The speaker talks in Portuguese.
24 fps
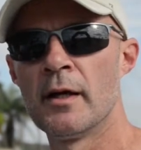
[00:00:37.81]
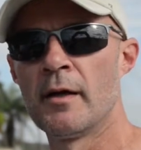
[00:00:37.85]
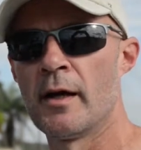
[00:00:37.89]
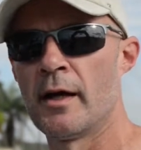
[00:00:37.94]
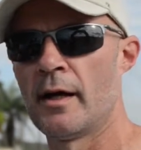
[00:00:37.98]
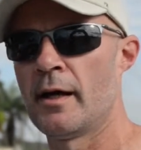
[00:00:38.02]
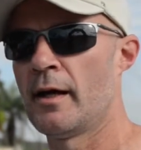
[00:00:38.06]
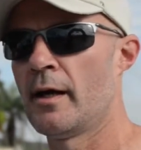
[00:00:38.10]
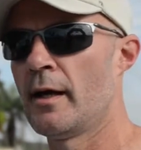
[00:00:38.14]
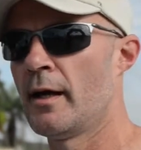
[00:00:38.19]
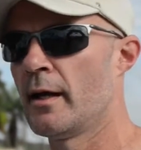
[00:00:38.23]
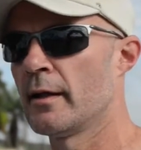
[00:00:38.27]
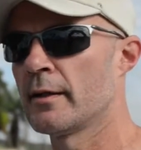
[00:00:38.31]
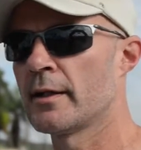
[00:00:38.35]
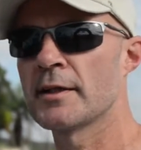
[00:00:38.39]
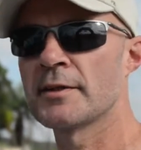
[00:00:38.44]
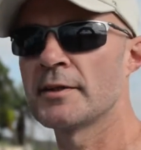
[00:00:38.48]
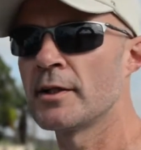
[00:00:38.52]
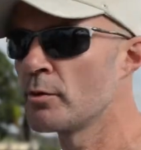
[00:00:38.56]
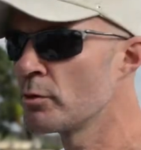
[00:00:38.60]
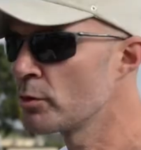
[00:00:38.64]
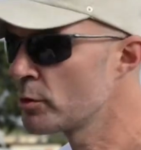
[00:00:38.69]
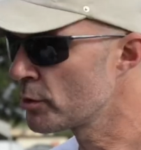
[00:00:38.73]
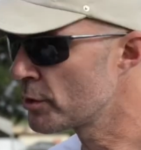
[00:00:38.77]
Está é, tá
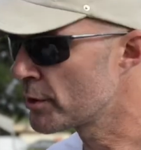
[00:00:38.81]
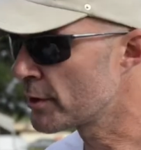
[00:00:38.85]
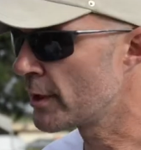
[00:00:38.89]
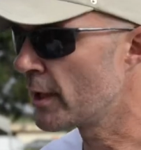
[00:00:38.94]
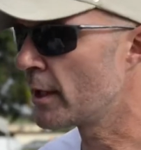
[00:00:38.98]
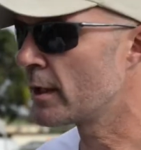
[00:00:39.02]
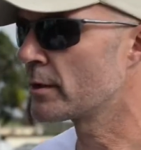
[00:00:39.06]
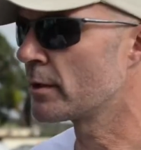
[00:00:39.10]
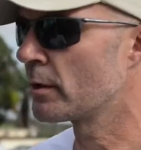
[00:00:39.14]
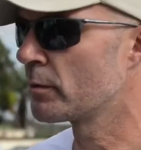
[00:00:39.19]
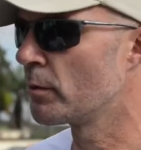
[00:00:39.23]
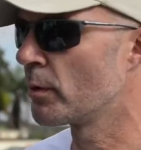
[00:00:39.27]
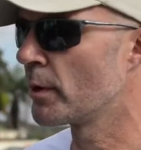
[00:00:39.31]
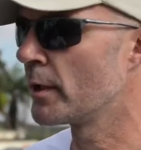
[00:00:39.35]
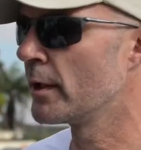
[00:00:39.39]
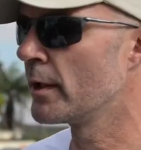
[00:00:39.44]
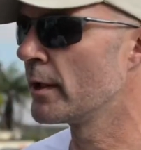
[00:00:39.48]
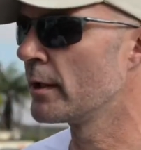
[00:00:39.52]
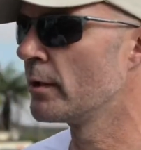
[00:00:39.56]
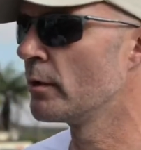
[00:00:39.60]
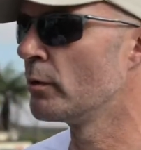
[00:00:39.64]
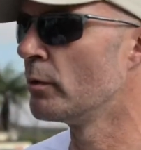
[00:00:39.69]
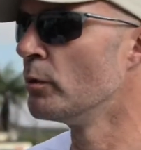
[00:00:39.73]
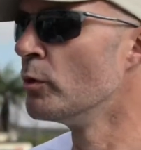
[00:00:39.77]
sendo um sucesso a
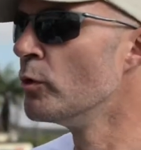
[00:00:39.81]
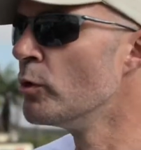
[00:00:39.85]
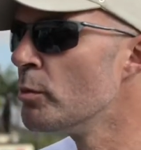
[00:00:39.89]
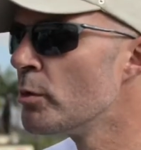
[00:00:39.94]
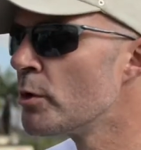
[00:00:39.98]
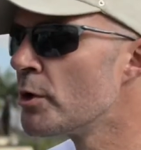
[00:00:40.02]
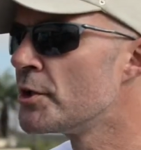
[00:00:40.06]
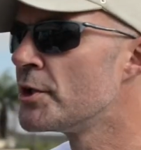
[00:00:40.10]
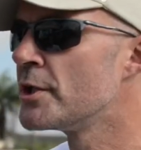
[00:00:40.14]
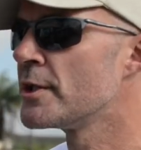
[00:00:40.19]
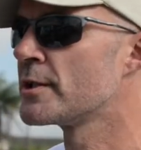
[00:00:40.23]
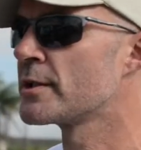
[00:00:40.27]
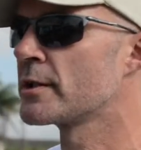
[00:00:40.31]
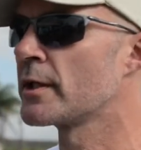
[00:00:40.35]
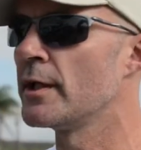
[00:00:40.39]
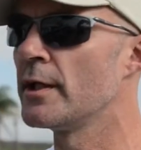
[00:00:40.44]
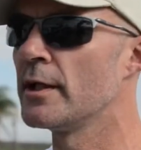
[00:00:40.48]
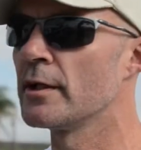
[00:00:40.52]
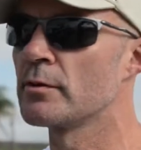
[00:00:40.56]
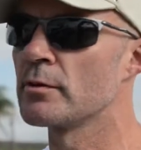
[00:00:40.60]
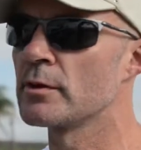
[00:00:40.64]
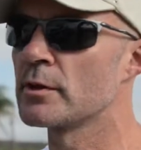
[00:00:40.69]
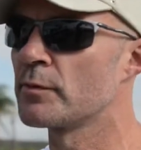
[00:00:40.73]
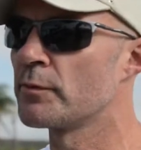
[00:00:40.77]
corrida, o número de
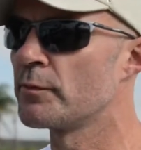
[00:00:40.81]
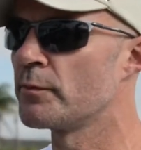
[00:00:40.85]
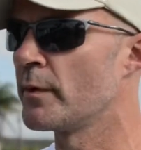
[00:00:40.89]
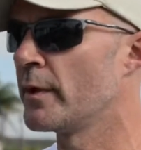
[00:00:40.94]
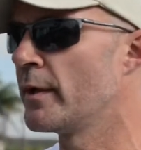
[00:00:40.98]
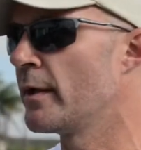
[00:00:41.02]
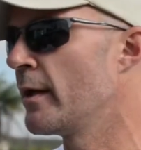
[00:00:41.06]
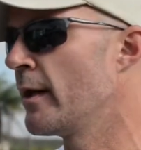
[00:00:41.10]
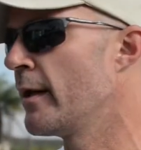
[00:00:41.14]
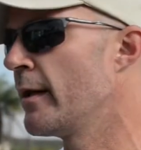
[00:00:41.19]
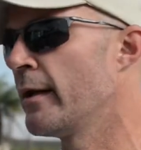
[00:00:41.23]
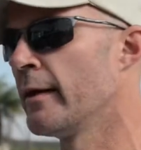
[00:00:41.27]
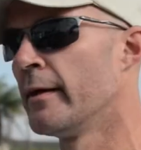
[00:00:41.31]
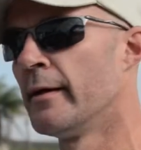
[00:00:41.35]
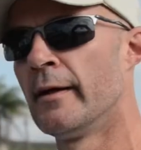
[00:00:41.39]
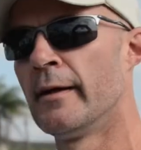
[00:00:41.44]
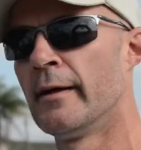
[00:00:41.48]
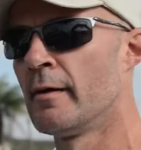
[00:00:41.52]
inscritos é,